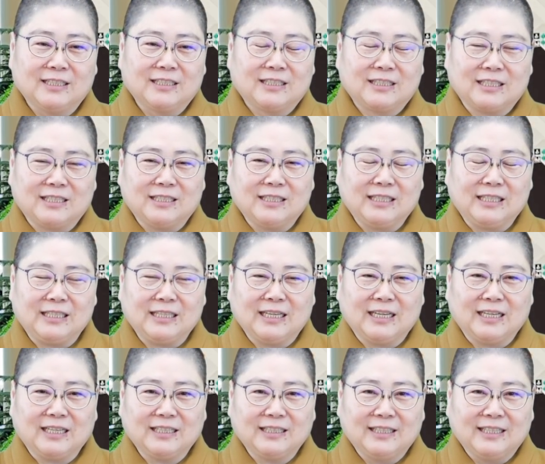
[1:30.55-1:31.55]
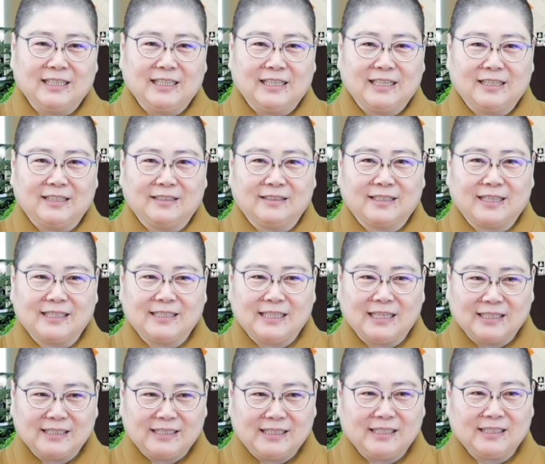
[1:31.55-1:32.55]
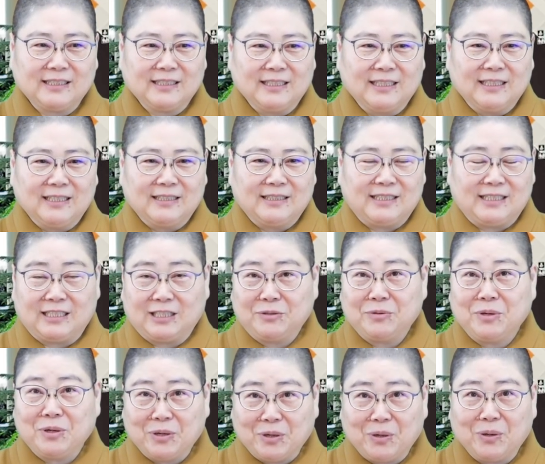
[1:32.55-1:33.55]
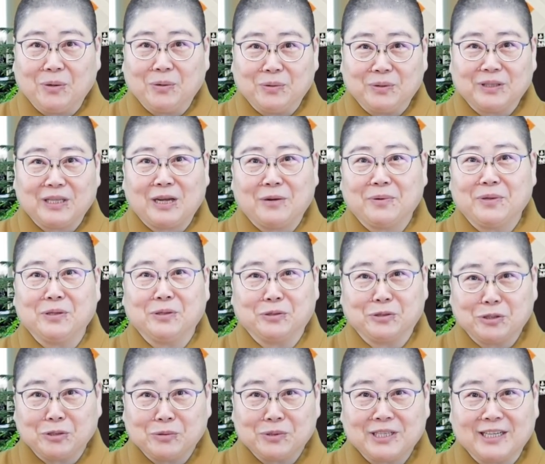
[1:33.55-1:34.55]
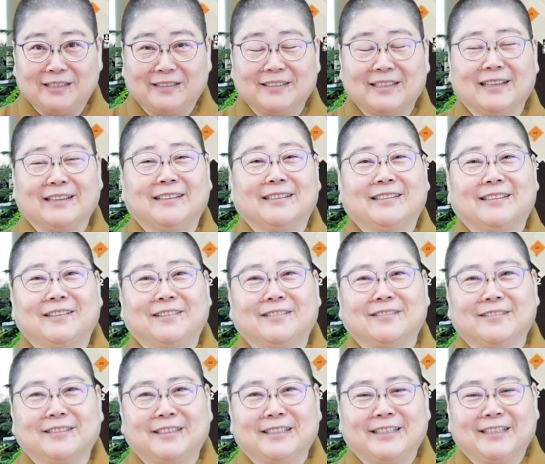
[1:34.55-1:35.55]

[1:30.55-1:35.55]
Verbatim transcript: 整理啊，呃，他相信几个月后他会有收成的哦。